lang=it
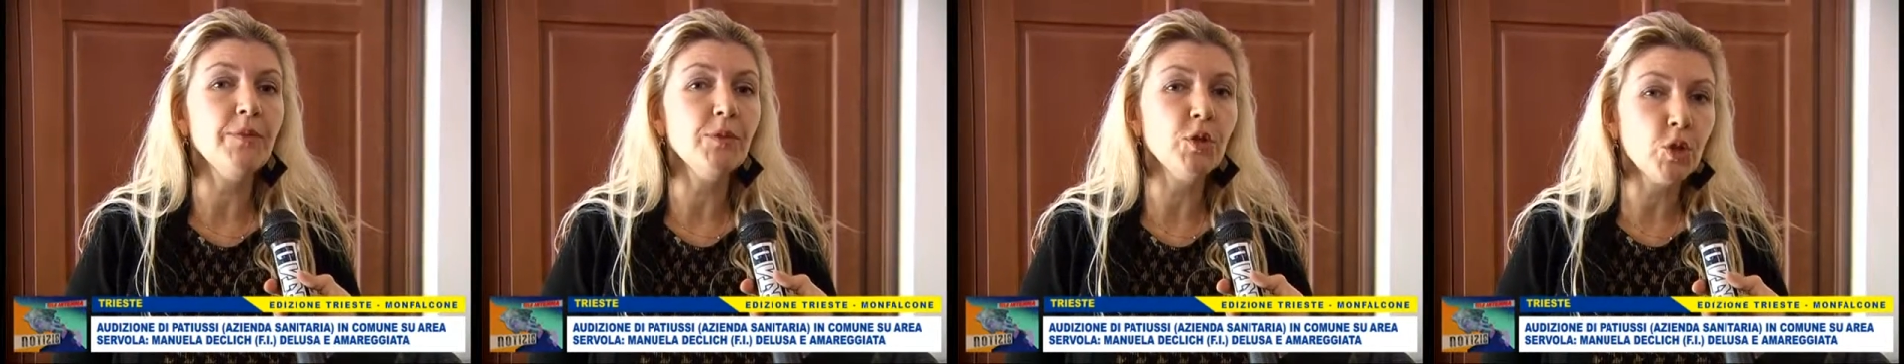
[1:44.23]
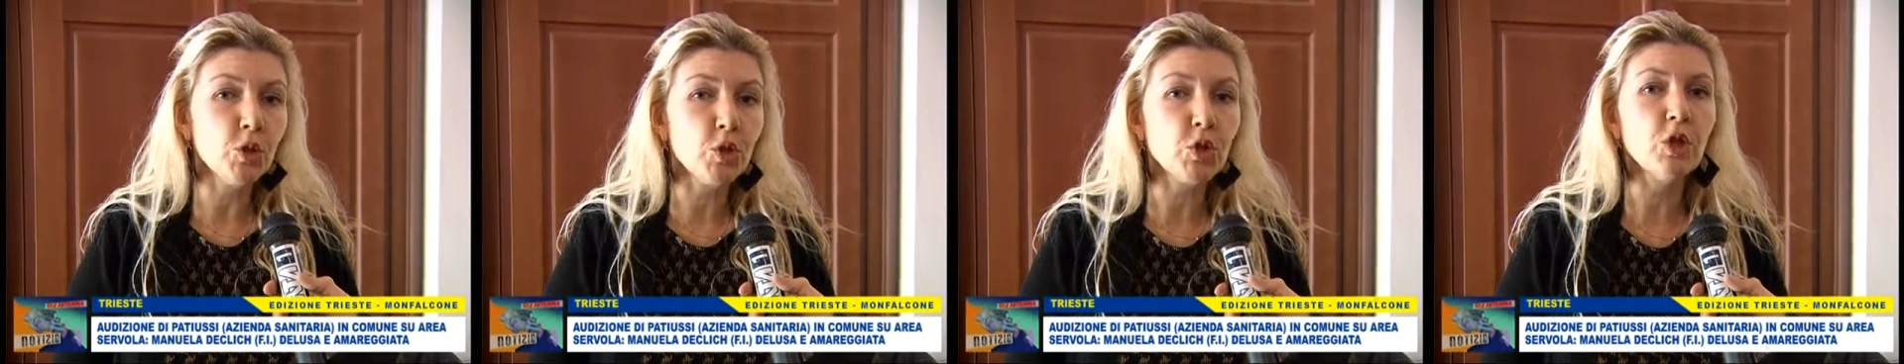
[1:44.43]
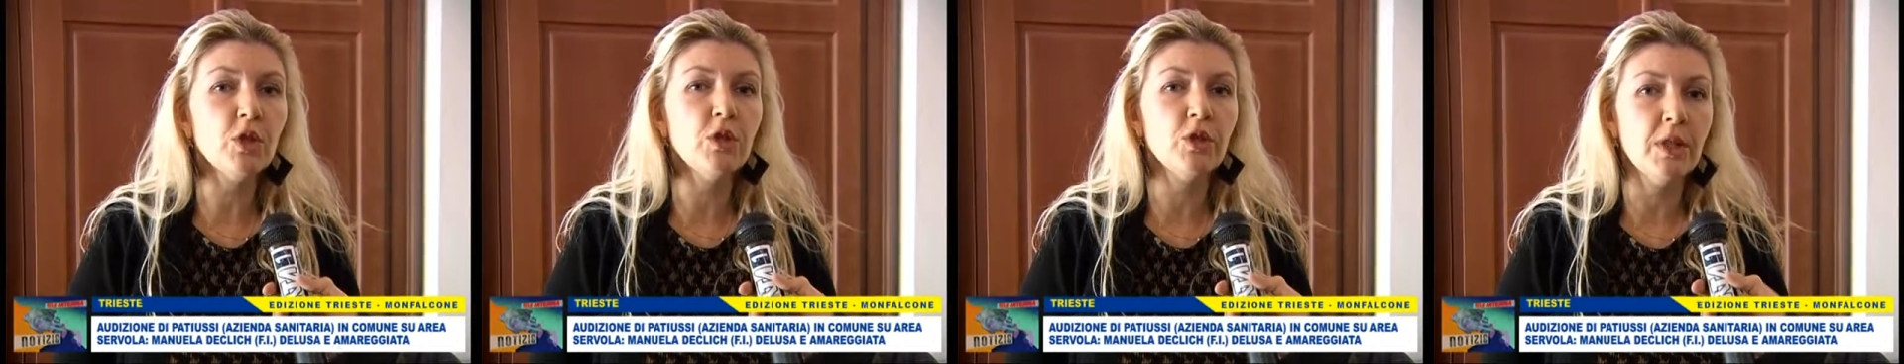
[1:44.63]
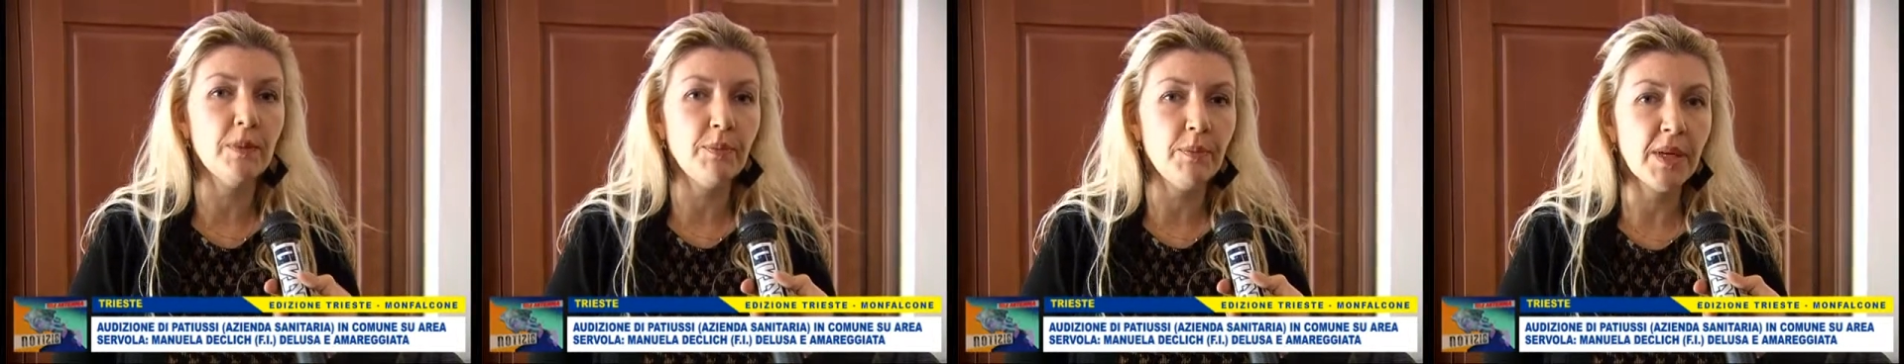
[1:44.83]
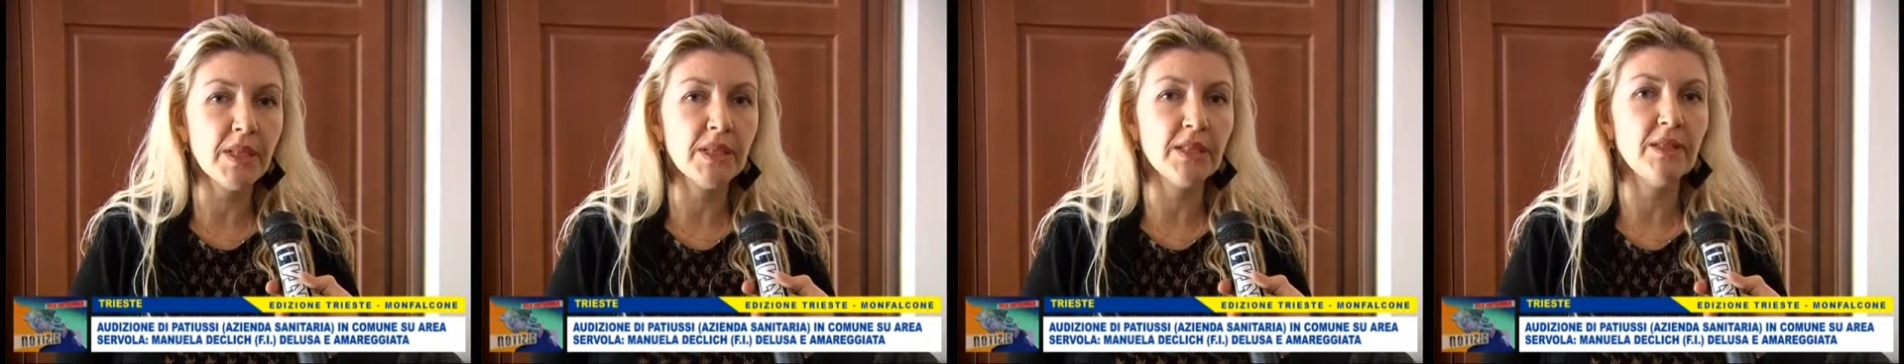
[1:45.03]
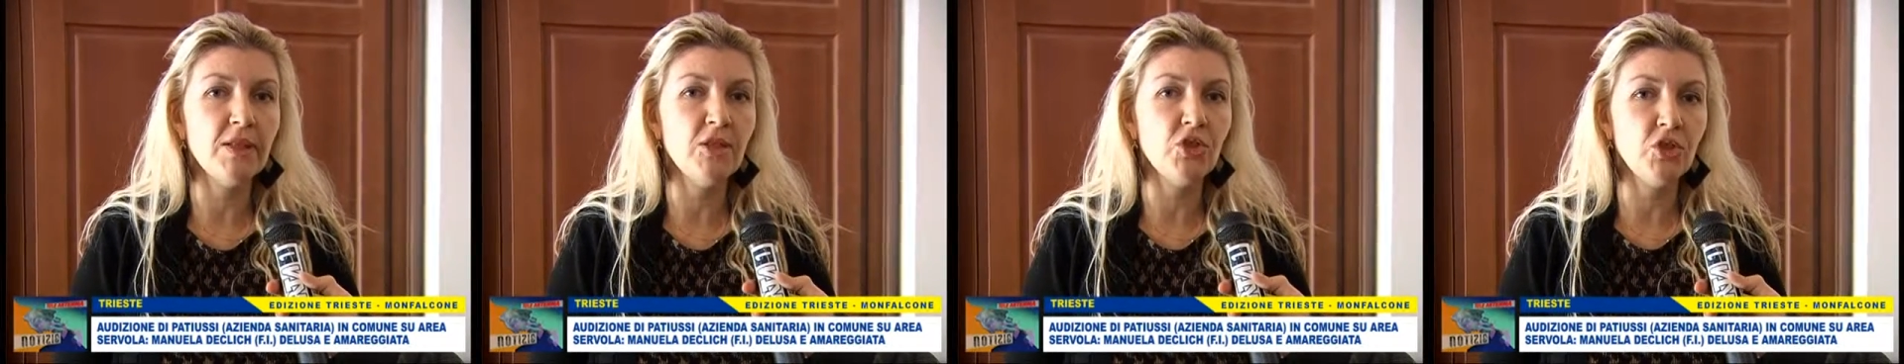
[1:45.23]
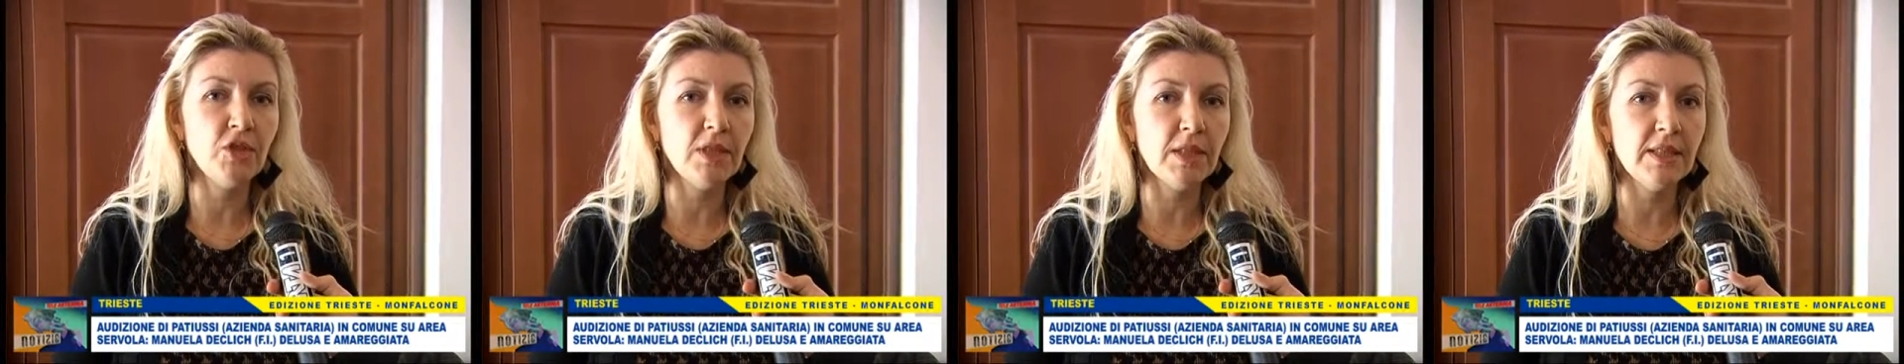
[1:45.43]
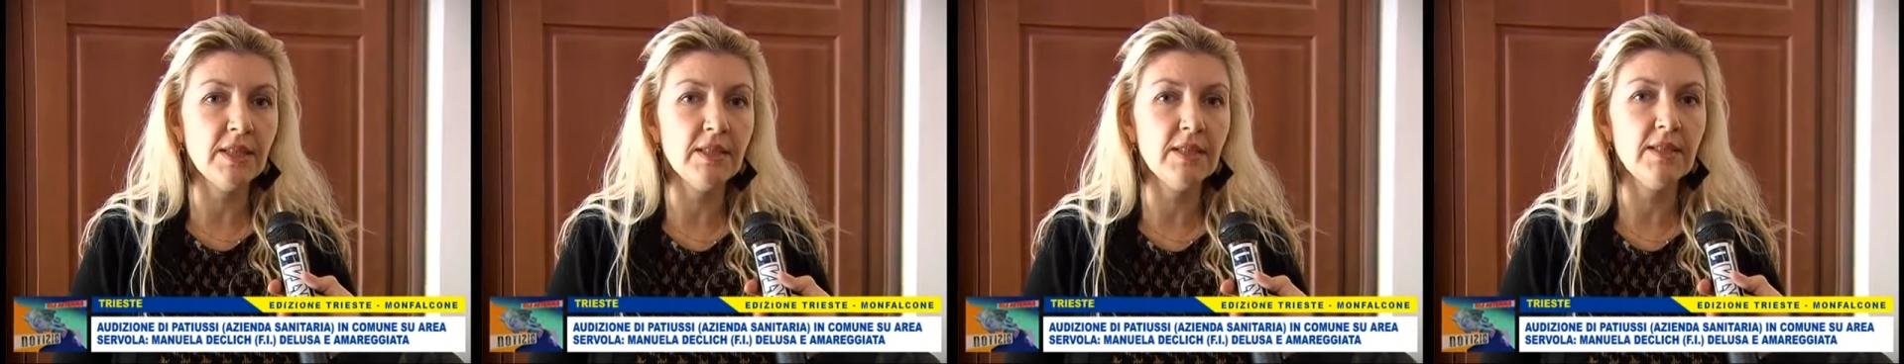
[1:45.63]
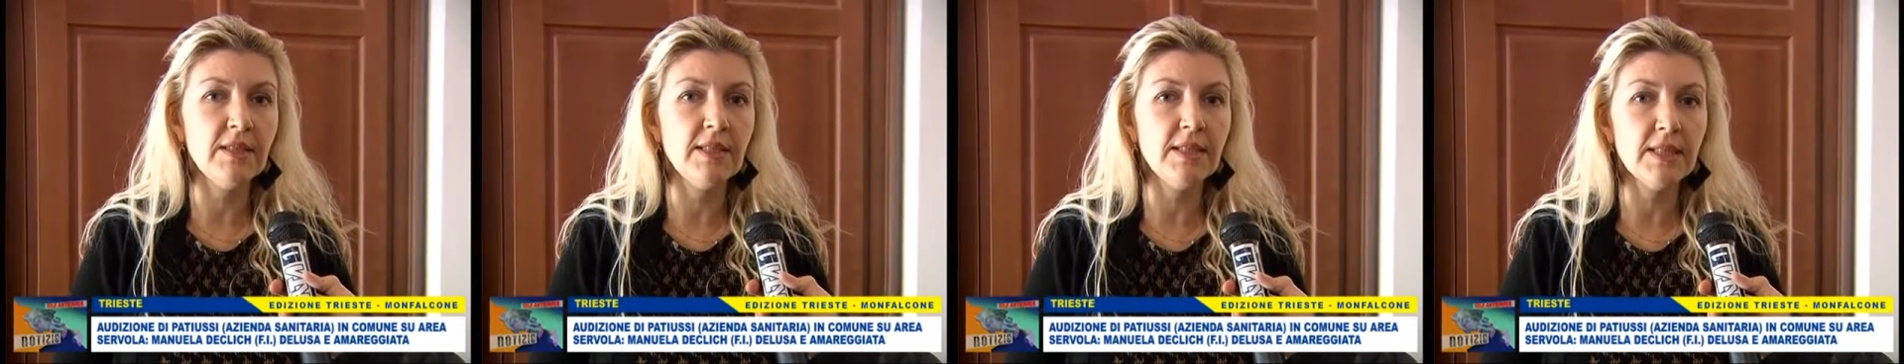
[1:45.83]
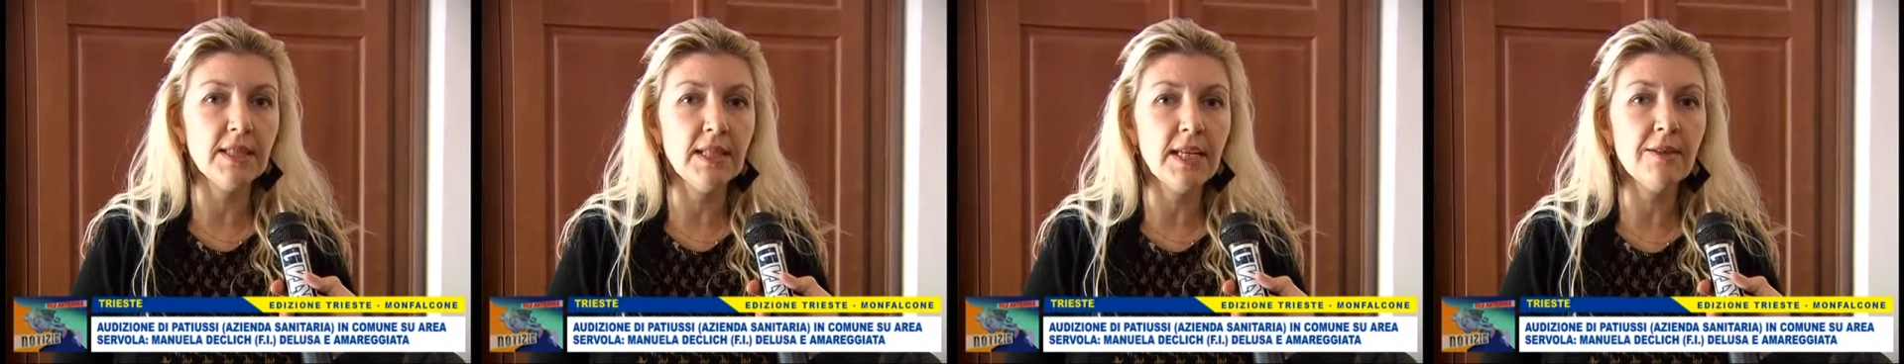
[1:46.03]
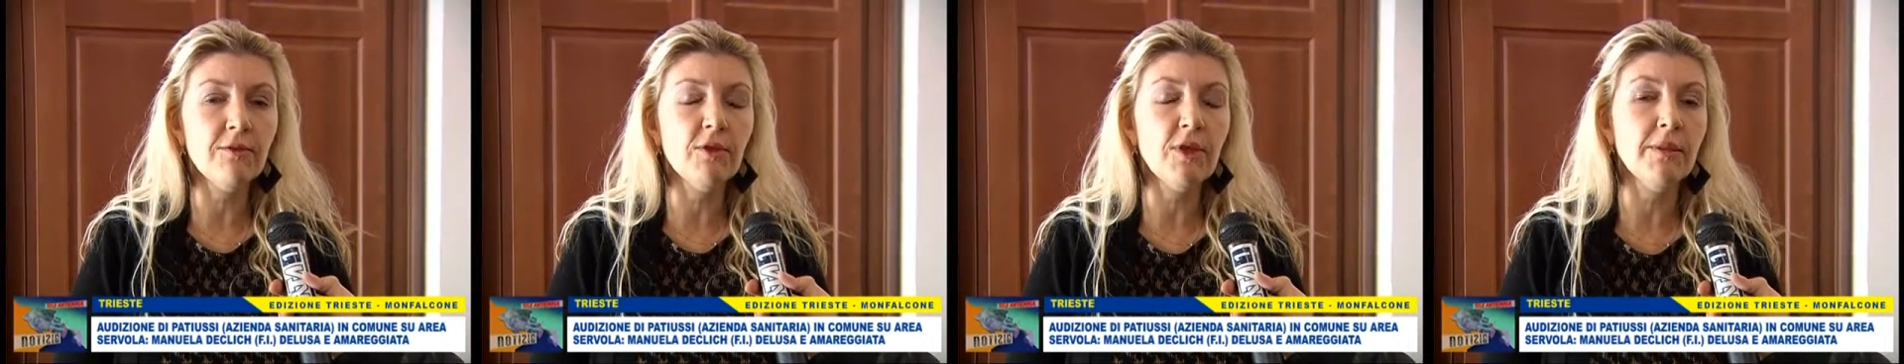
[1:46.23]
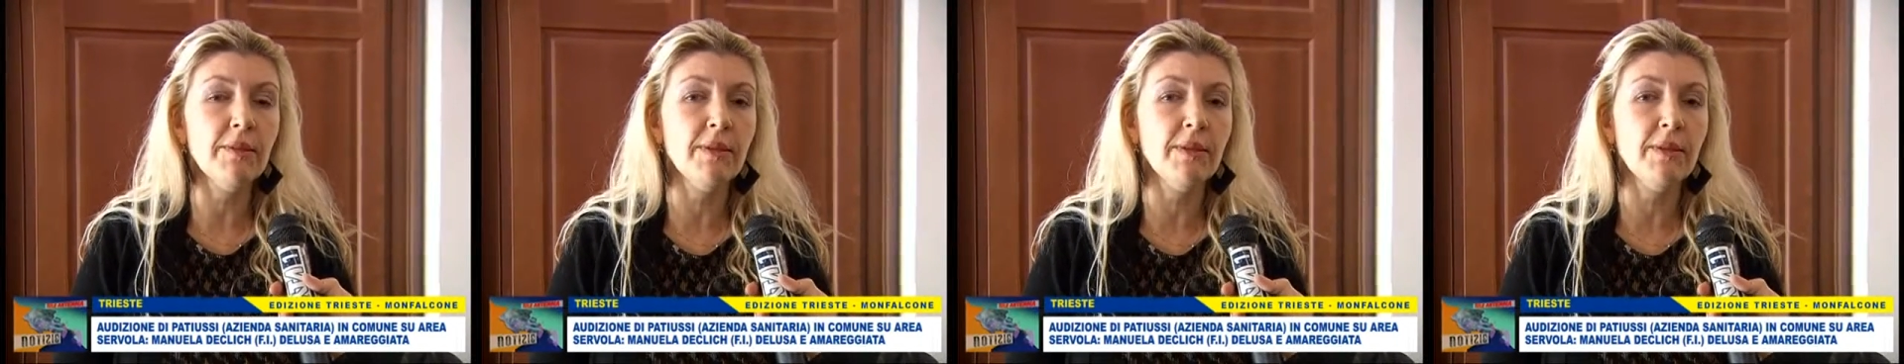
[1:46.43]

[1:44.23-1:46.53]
non solo da parte dei cittadini di Servola,